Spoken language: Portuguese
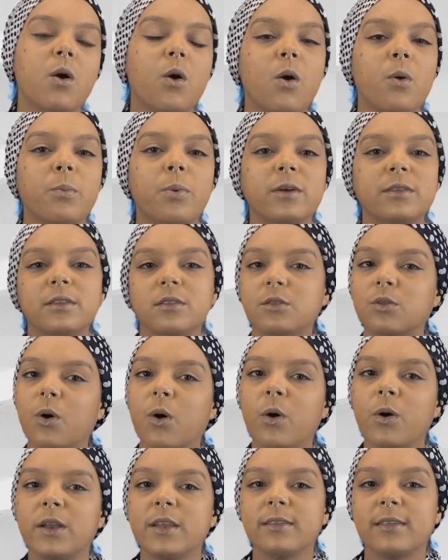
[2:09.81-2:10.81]

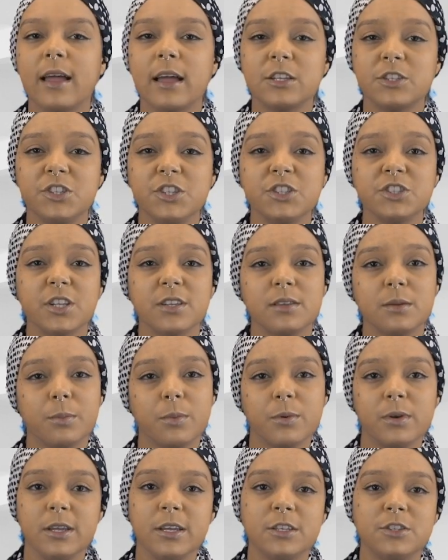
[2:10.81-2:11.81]
compositores, artistas e
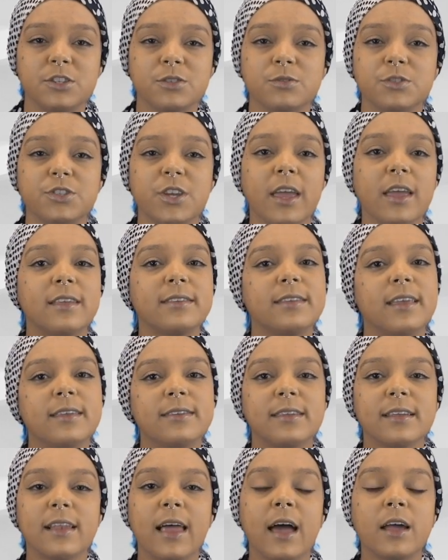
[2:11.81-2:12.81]
políticos se
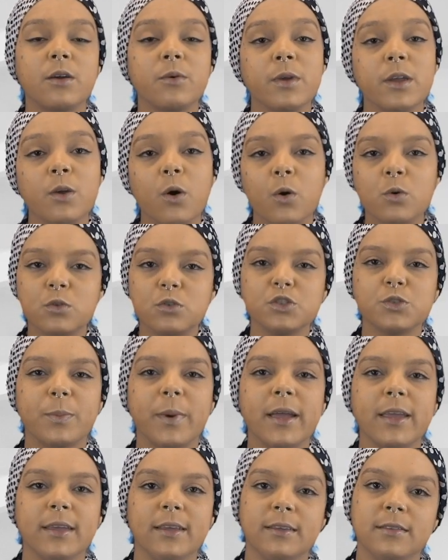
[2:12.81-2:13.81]
exilaram em outros
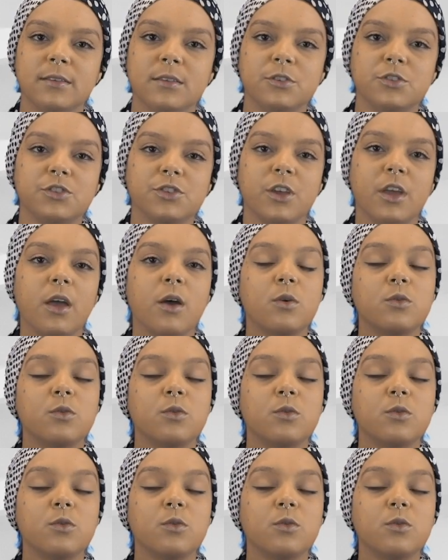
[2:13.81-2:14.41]
países.